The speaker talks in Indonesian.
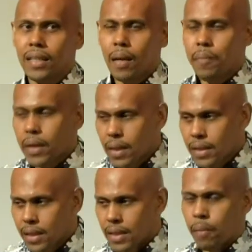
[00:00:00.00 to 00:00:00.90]
Kapan
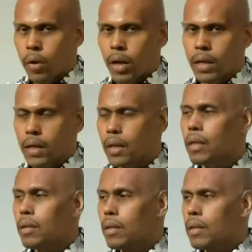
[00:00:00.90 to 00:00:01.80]
nikahnya? Tiga bulan lagi.
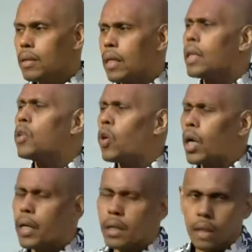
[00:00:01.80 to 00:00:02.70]
Cari aja orang
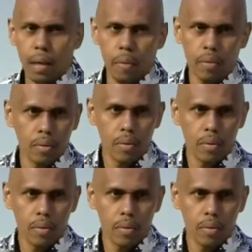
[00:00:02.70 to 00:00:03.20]
lain, saya nggak mau.